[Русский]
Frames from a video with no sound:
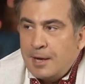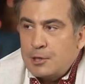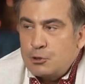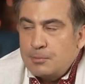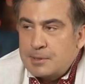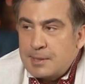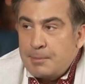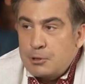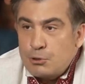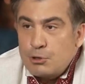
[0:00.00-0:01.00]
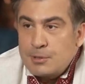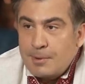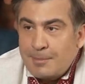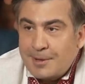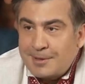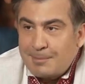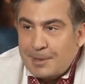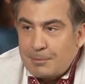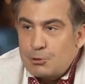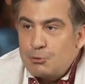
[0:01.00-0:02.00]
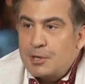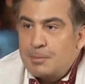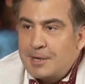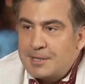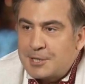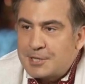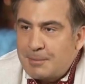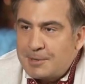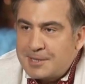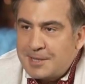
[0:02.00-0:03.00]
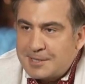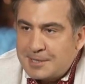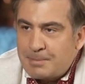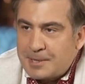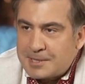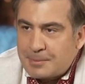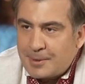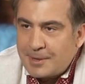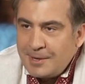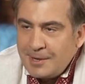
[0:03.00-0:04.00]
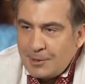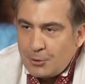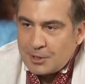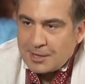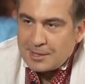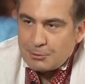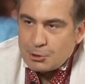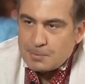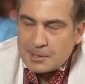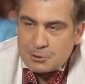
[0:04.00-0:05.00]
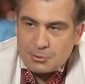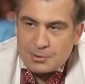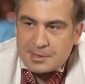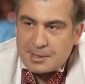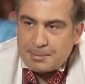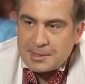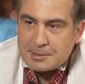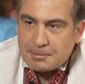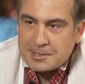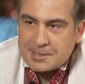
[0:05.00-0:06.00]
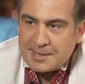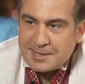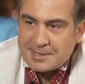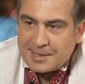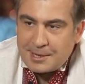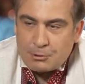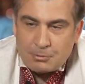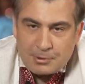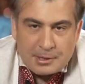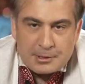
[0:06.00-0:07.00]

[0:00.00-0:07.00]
а основное, самый сложный момент, и потому что у них были те же самые ценности и принципы. Вот когда дружба основывается на принципах, ценностях, я думаю, я